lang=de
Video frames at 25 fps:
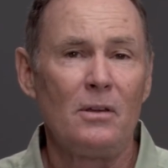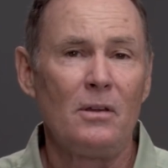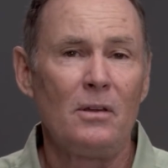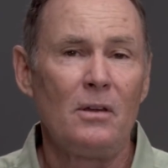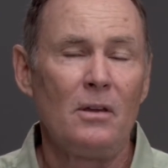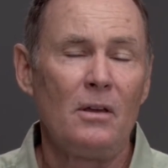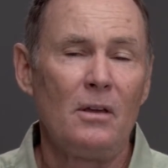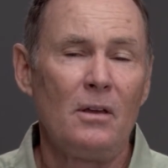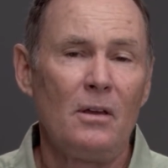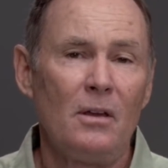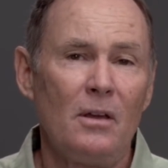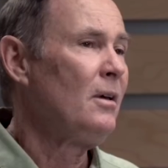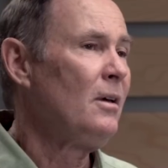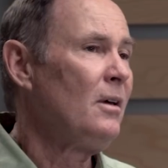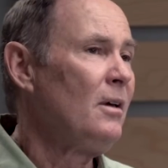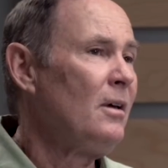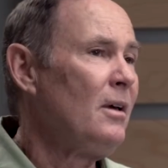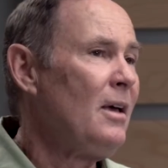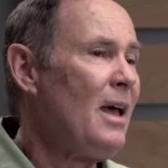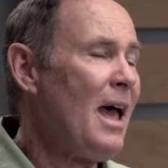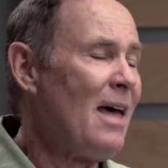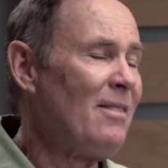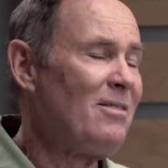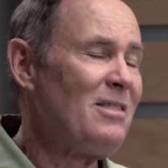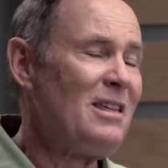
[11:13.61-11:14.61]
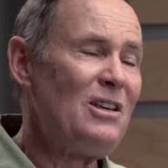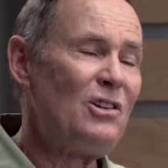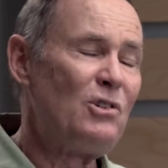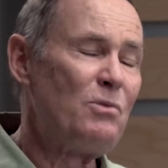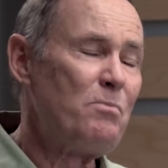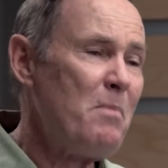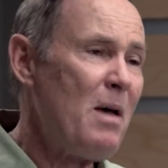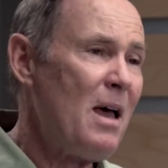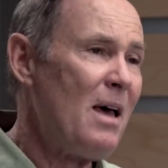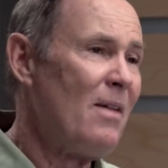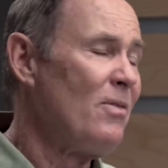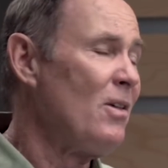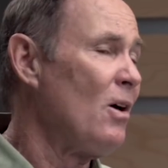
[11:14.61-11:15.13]
weil diese Männer ihm die
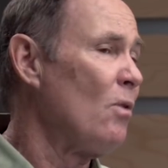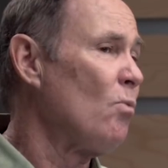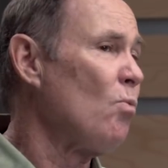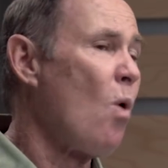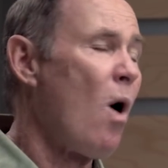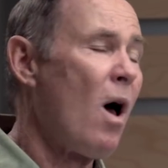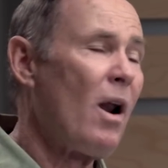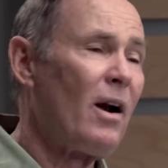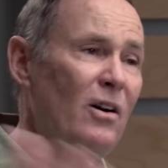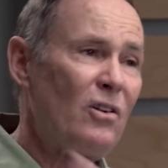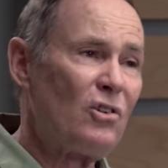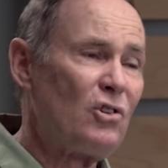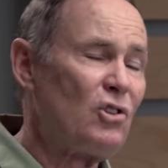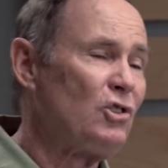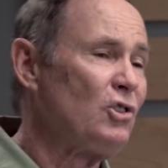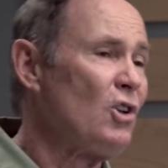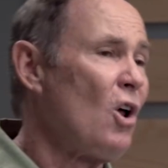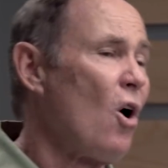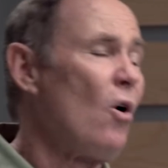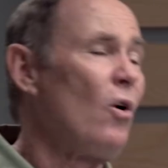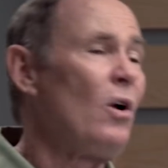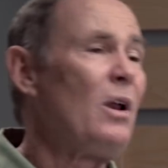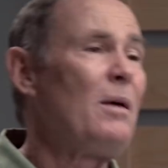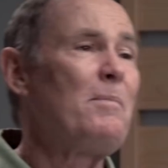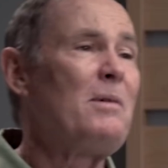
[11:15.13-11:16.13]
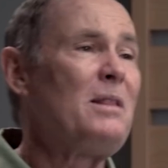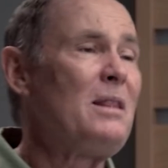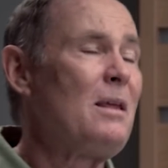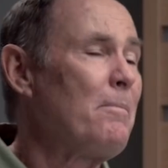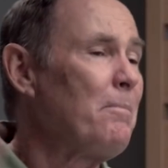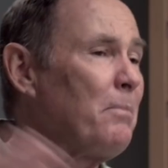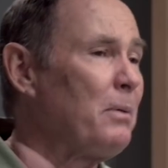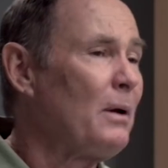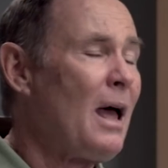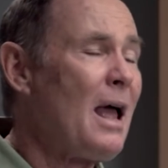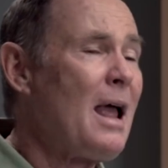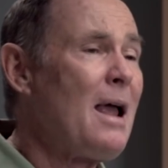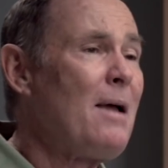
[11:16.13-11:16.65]
Schuld an allem gaben
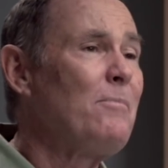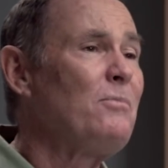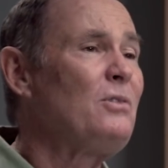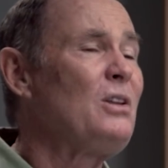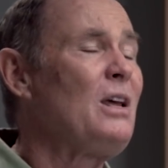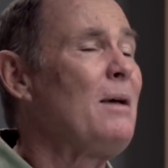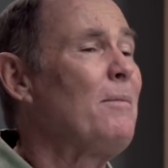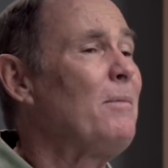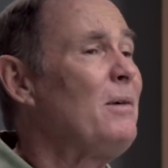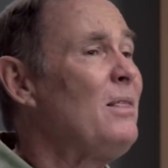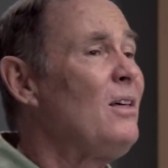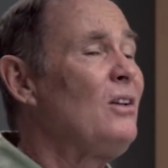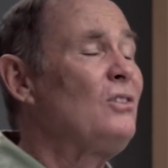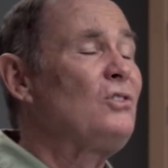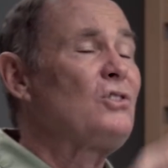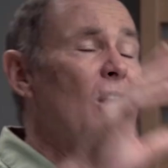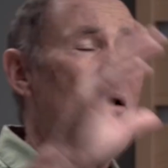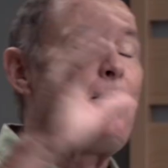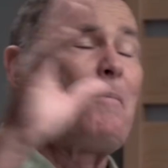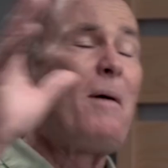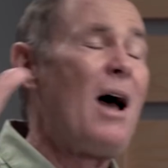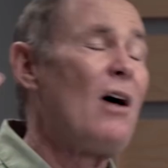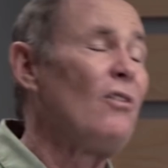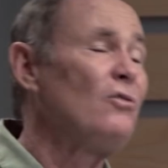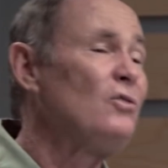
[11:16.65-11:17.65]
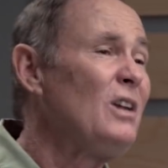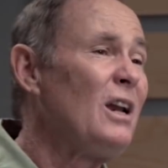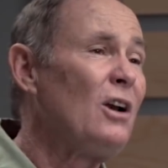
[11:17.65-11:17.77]
und ihn steinigen wollten,